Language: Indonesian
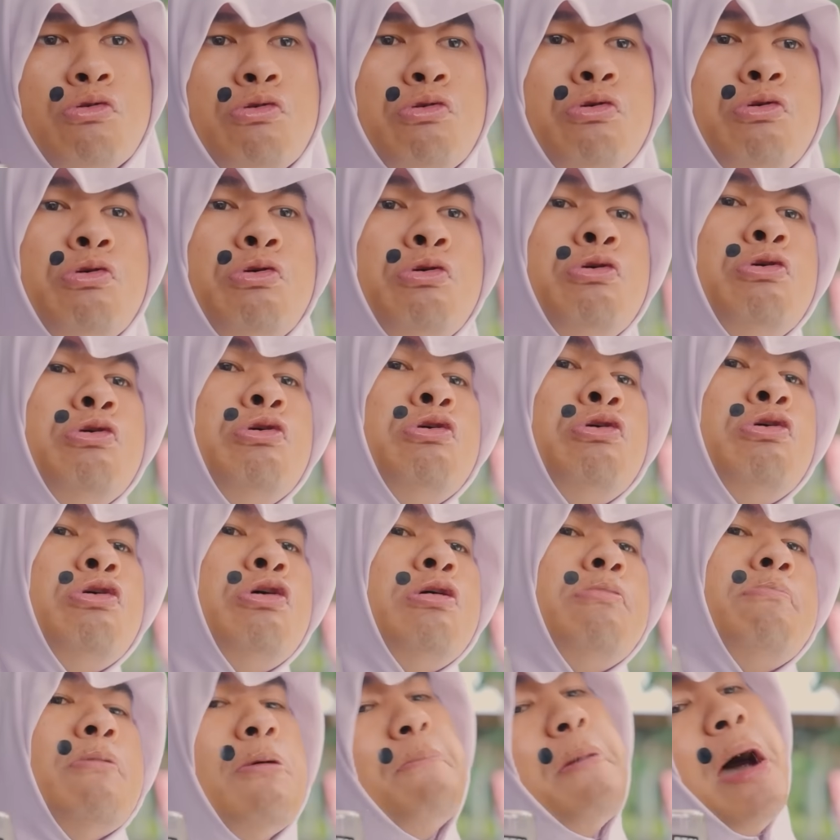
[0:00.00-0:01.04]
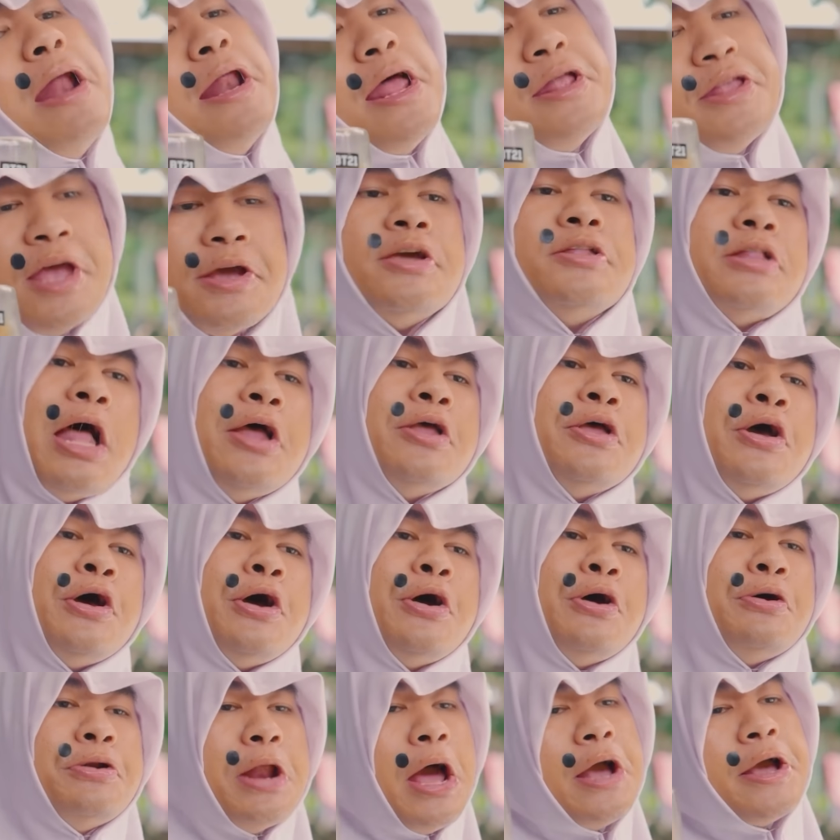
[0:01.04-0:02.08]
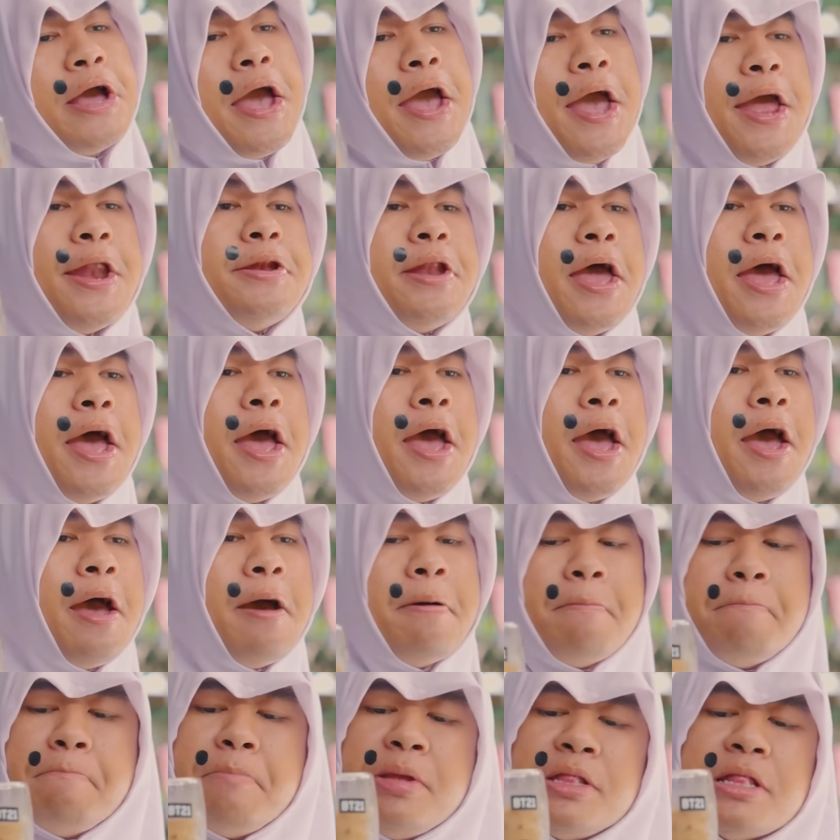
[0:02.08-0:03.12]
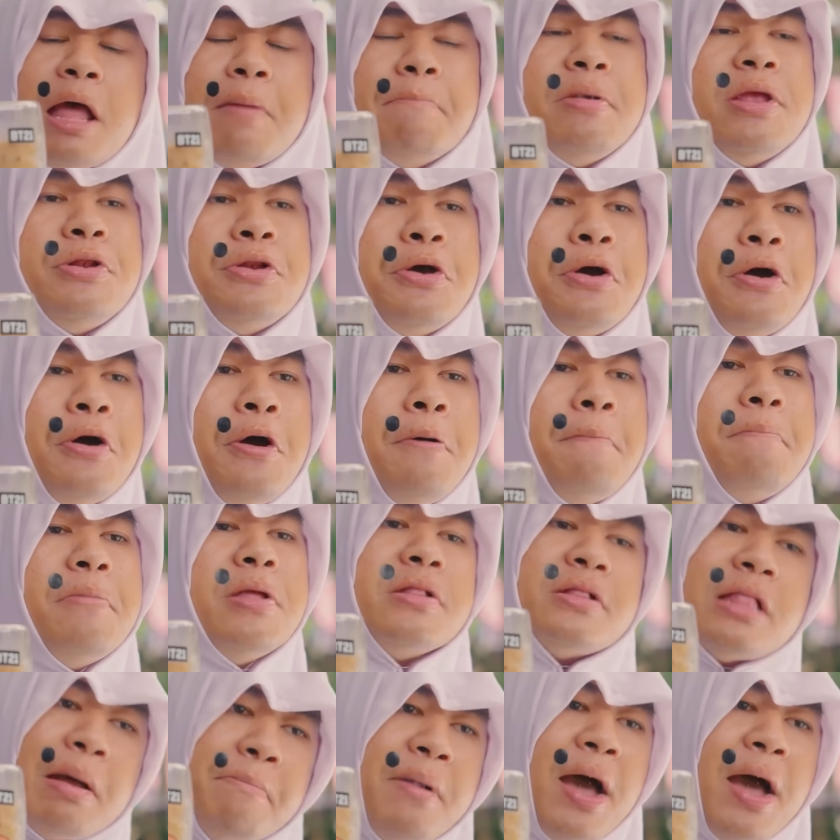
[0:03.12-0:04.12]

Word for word: Ih, bubar aja kita yuk, udah nggak enak. Minta minum, minta